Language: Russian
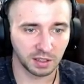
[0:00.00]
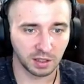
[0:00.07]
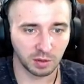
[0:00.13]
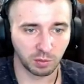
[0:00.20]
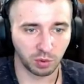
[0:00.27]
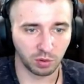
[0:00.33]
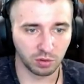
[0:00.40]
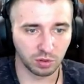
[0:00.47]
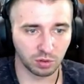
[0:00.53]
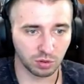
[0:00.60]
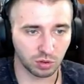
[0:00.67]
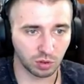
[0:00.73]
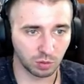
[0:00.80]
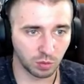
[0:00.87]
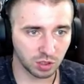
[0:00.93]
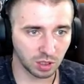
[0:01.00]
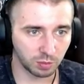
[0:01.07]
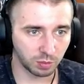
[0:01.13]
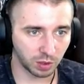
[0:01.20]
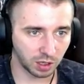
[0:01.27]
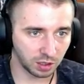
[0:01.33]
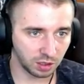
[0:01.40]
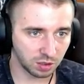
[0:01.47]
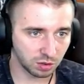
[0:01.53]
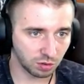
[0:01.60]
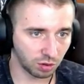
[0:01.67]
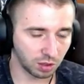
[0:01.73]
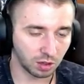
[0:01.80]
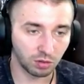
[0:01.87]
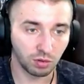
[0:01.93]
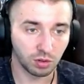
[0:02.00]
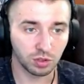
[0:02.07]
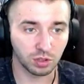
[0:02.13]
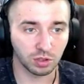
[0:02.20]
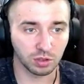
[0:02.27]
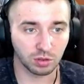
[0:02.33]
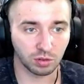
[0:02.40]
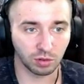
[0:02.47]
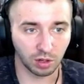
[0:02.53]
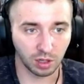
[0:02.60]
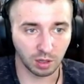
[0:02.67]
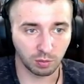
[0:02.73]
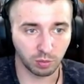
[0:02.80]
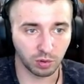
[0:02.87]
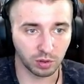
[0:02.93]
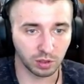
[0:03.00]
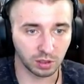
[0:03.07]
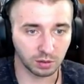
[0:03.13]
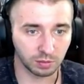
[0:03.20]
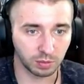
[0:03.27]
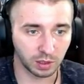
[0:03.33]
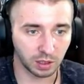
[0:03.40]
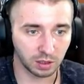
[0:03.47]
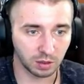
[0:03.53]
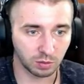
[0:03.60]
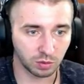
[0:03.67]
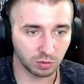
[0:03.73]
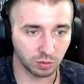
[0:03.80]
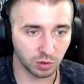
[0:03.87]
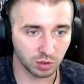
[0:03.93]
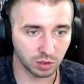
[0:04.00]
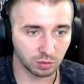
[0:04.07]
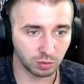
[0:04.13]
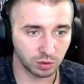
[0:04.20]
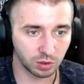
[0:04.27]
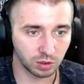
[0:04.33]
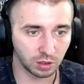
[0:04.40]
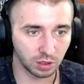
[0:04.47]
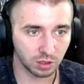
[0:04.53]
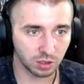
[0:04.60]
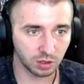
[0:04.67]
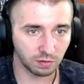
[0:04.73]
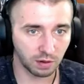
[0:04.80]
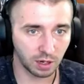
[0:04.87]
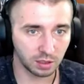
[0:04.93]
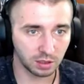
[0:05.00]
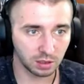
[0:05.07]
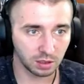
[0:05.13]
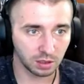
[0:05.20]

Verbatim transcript: Плюс то, что можно проходить сколько хочешь, насколько я понял. Поэтому можно будет решивать.